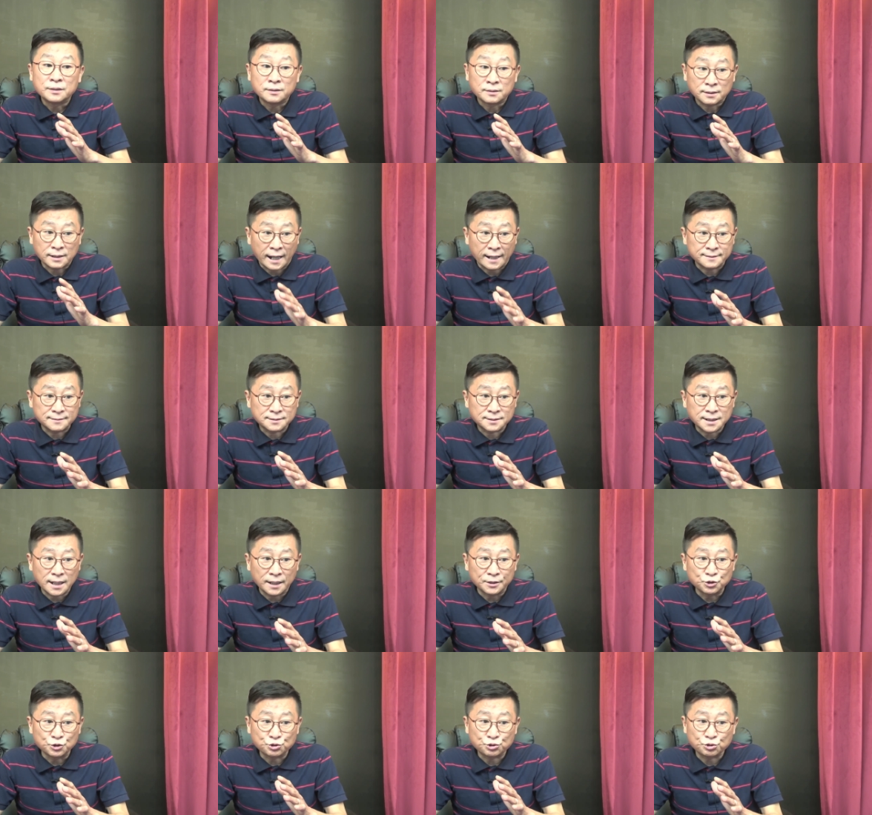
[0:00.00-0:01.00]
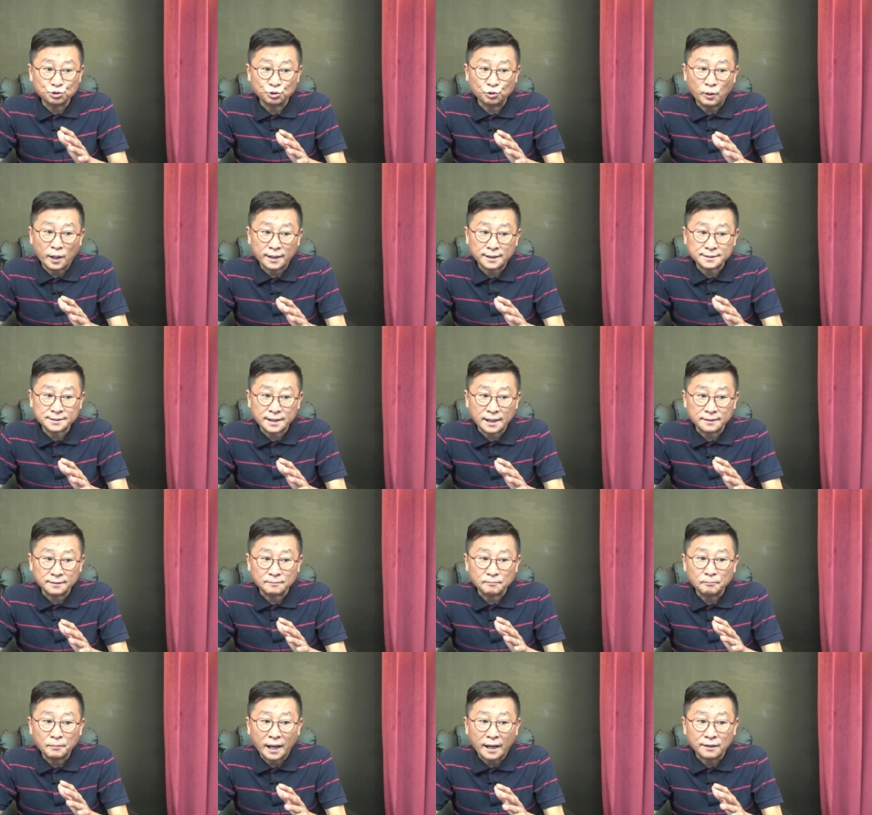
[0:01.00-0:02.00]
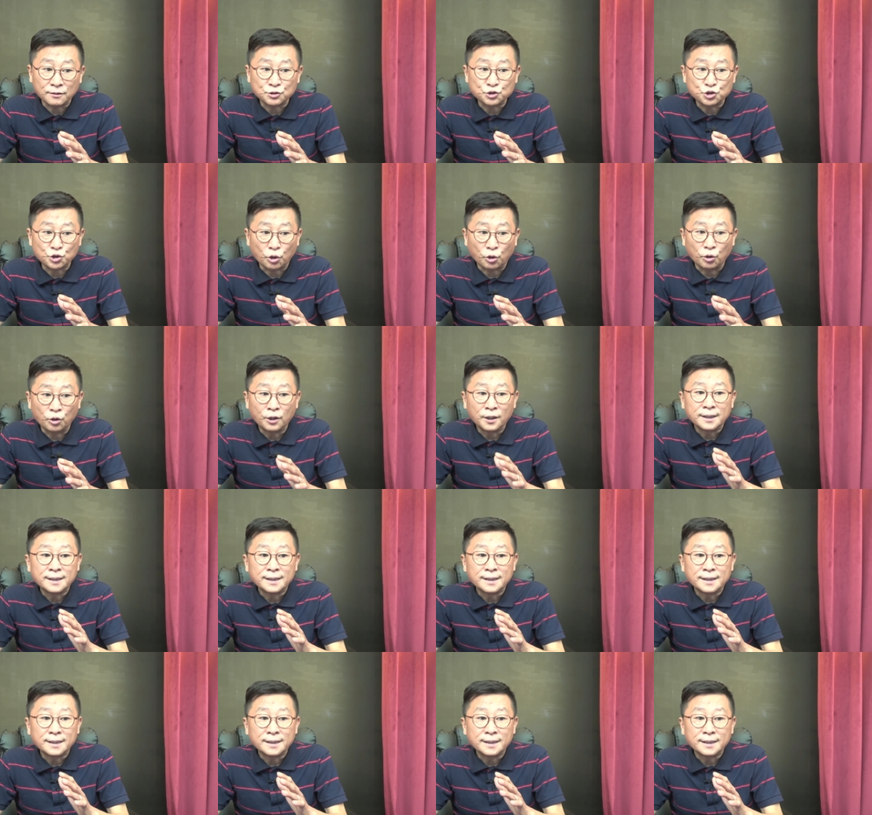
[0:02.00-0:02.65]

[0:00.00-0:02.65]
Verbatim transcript: 가짜뉴스 확산 방조,